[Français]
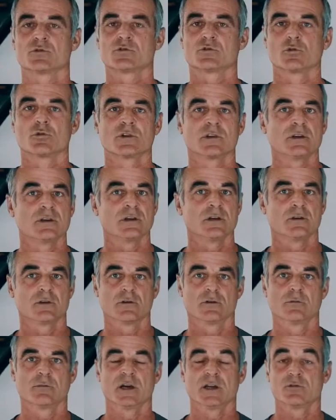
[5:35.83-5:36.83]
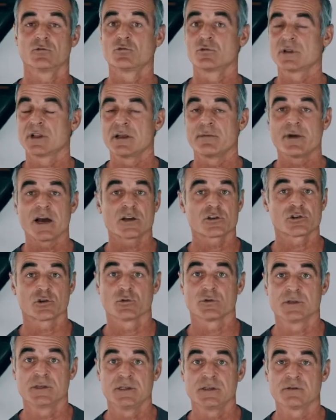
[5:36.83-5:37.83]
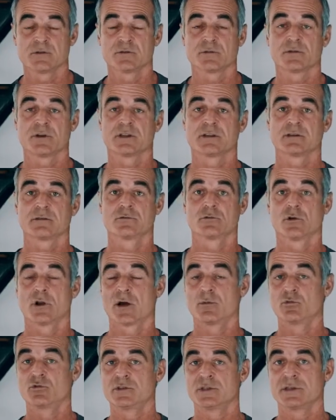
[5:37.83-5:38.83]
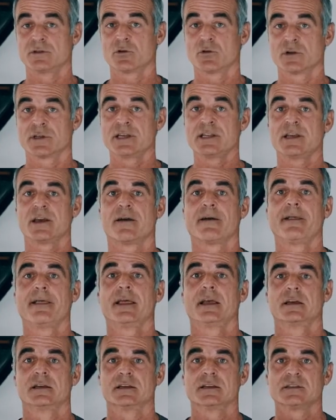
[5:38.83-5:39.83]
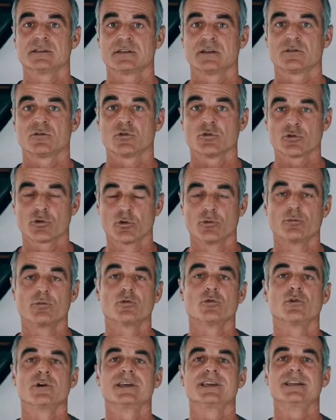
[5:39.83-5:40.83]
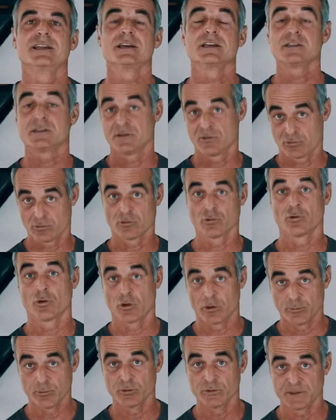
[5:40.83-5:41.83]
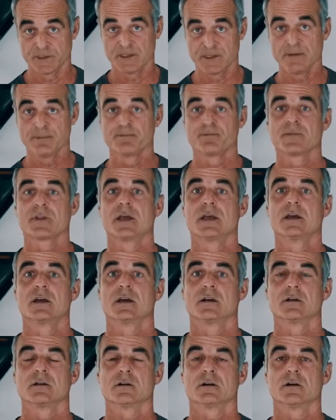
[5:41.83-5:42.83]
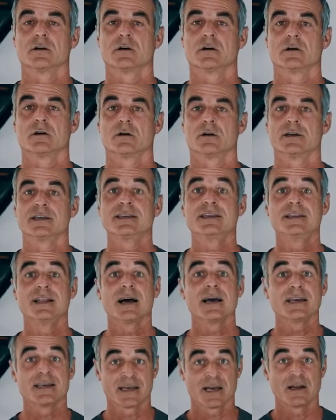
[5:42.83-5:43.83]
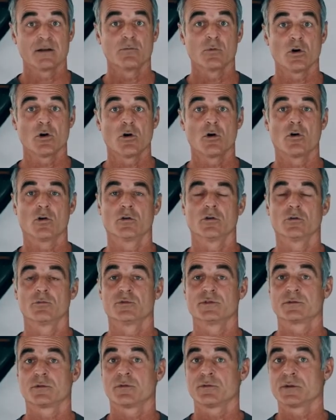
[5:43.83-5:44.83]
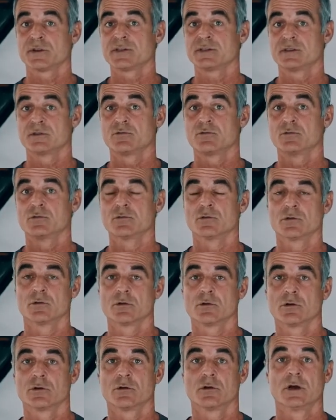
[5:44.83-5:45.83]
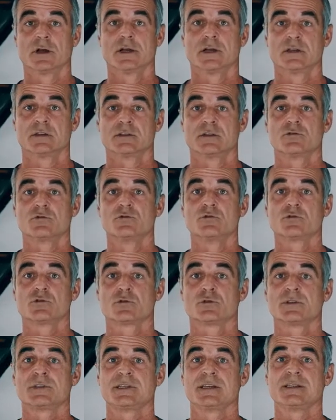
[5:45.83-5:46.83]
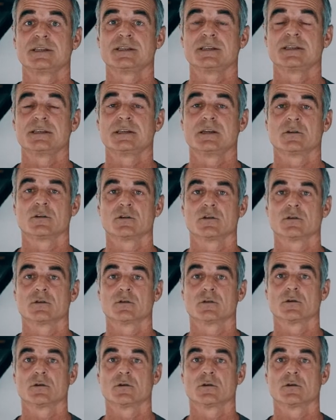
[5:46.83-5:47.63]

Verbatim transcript: sont stockées bah, toutes les marchandises en fait, de la boutique en ligne. Et cet entrepôt, il est situé en Europe aussi. il a également, puisqu'en fait c'est une, société